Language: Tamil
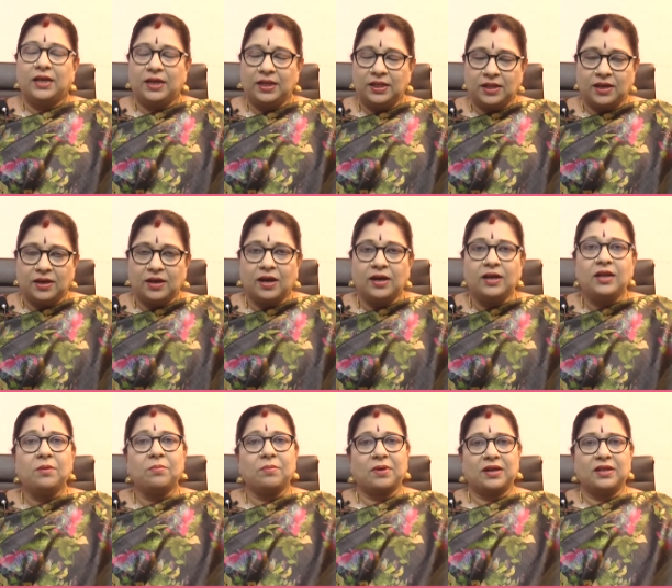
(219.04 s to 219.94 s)
இந்த
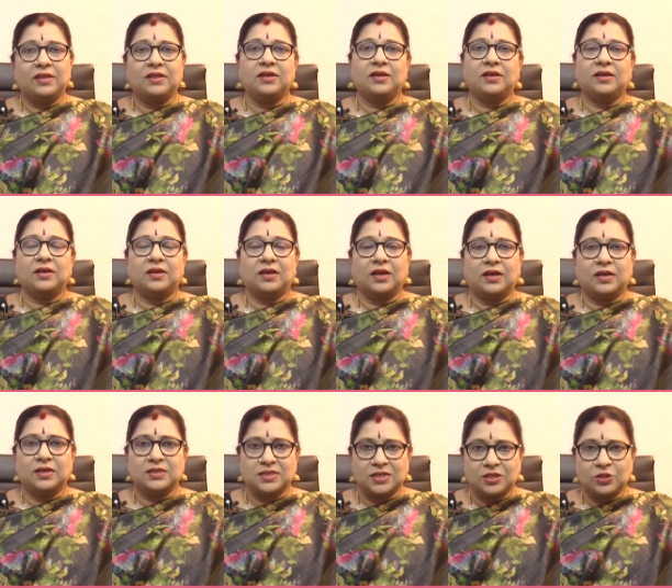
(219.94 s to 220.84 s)
நாளில் மனதிற்கு
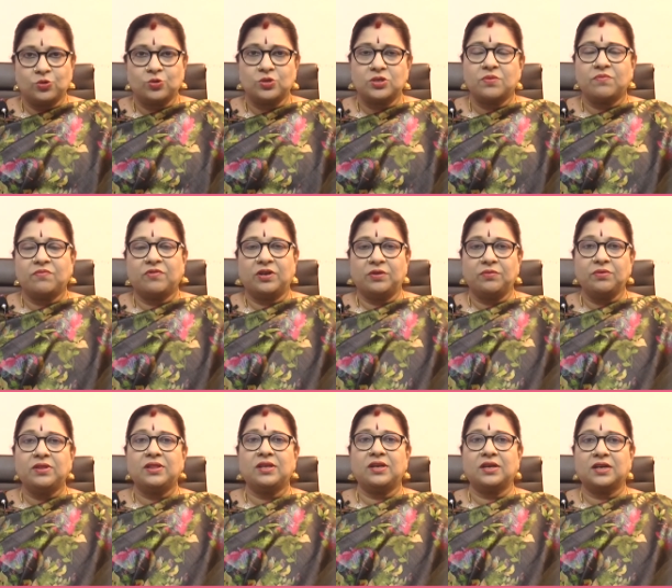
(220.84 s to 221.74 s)
நல்ல சந்தோஷம்
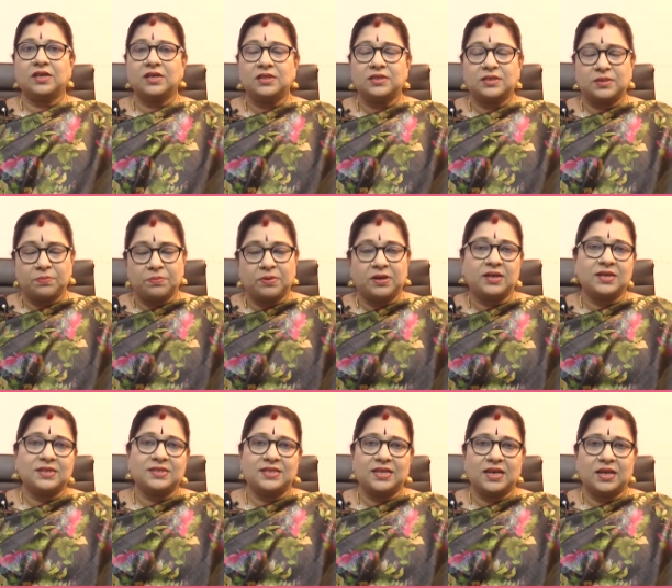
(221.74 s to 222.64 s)
வருவதற்கு
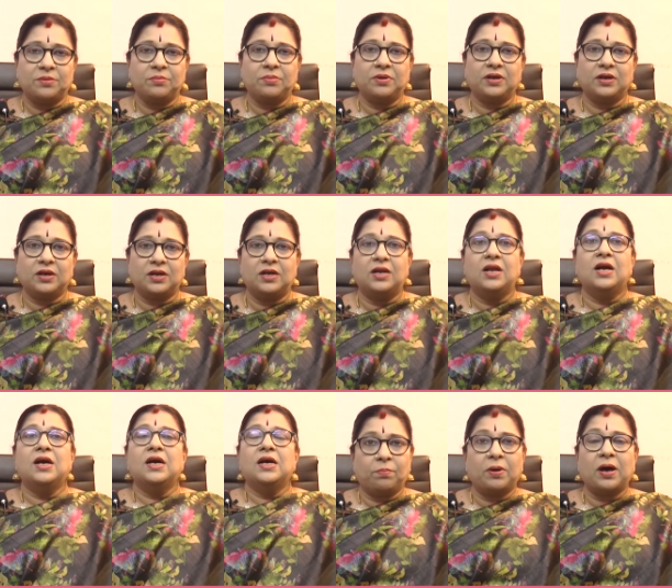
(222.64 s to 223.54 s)
சிம்மராசி அன்பர்கள்
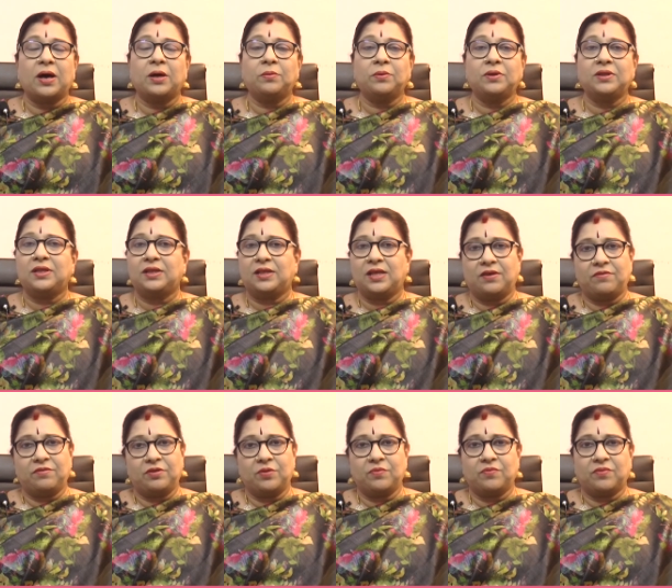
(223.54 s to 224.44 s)
பார்வதி
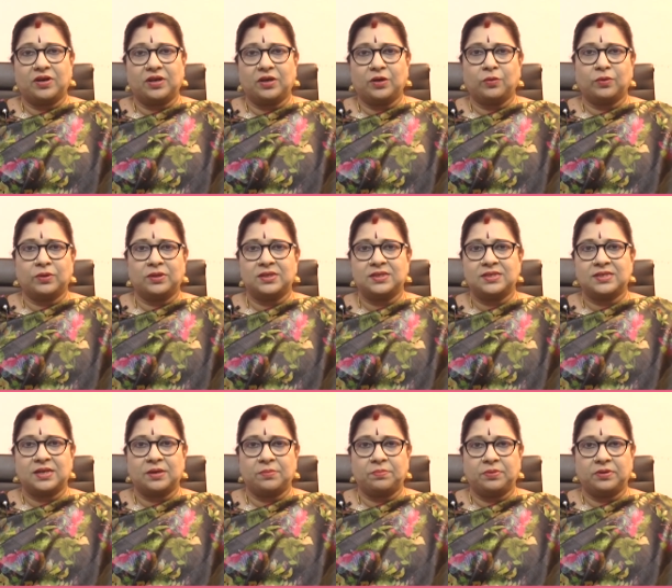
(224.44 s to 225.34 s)
தேவியும் வணங்குவது
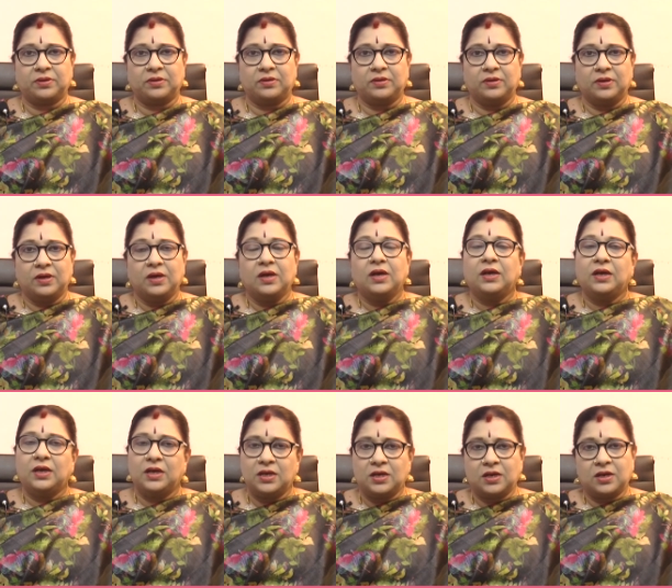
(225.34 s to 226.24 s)
சிறப்பு
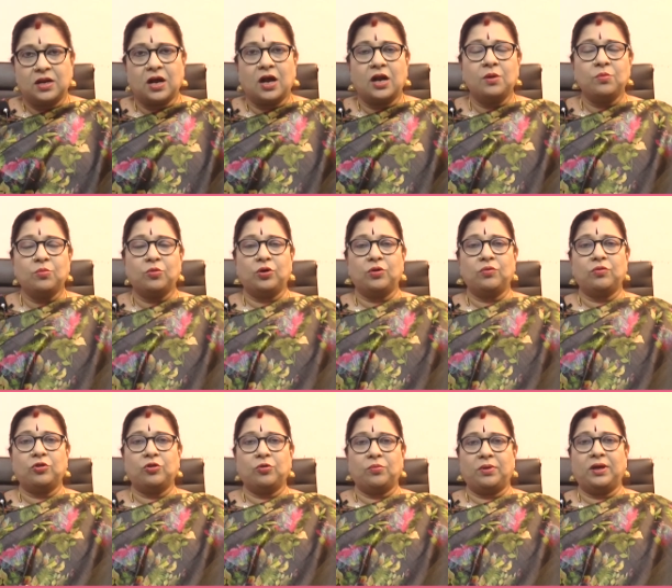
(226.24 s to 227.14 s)
இன்று நாள்
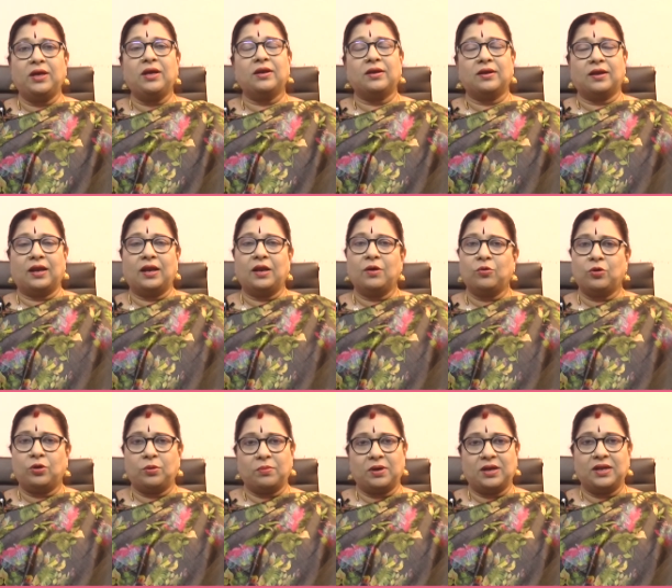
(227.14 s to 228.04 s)
முழுவதுமே நல்ல
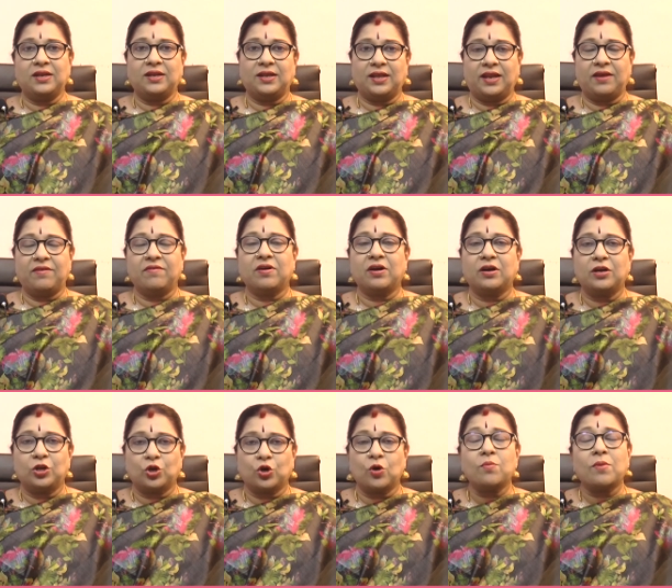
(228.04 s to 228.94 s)
ஒரு மன நிறைவாக
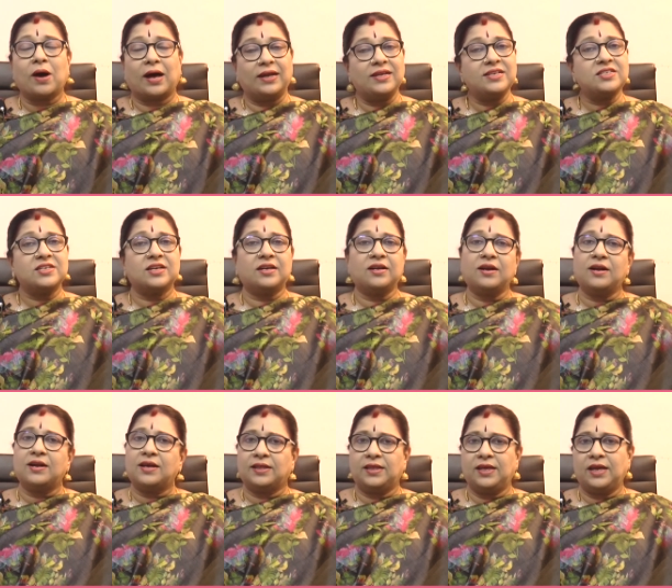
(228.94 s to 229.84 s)
இருக்கும்
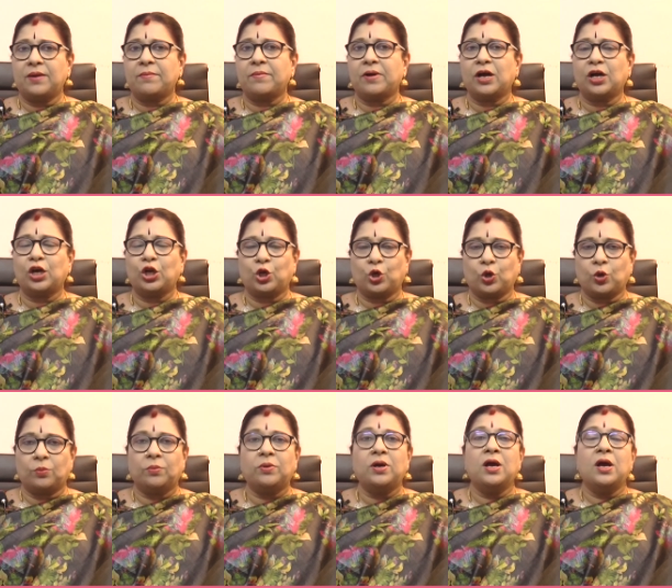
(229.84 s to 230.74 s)
அலைச்சல்கள் அதிகமாக
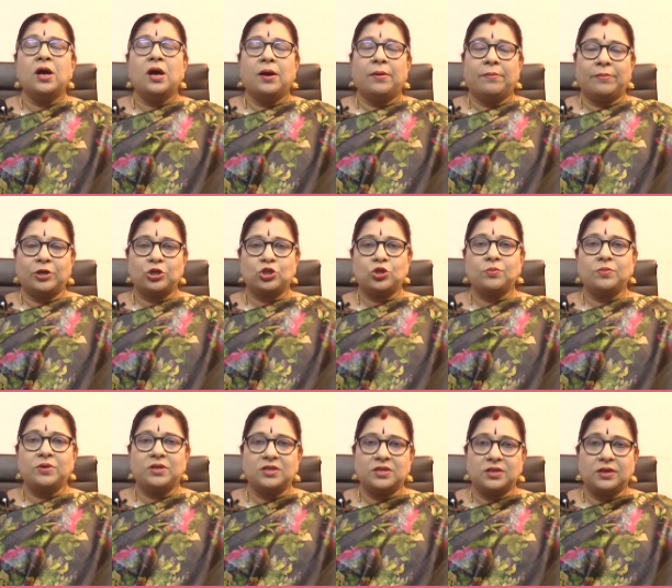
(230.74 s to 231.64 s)
இருக்கும்
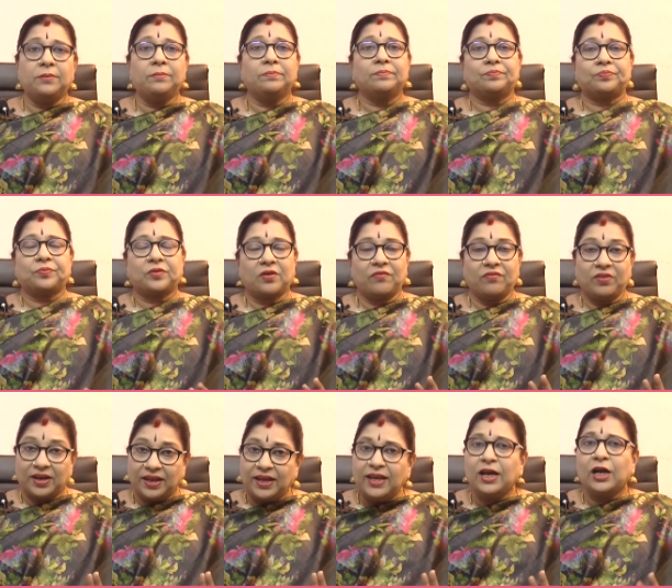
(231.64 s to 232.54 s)
மற்றும் இன்று
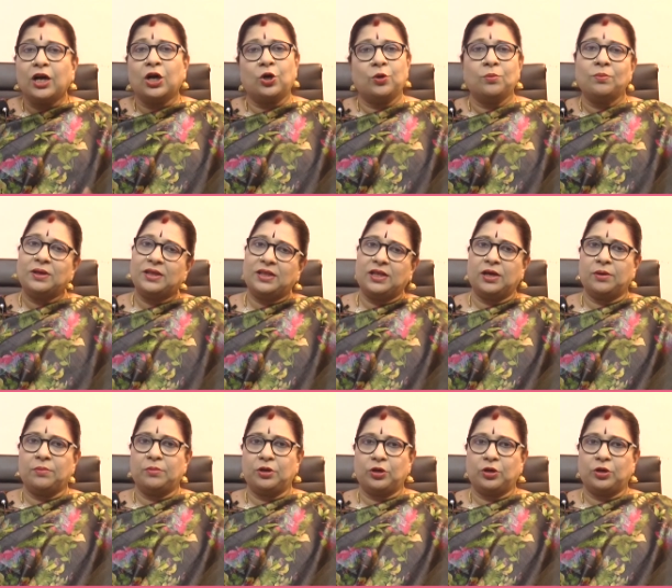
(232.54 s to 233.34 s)
விரயங்களும் அதிகம்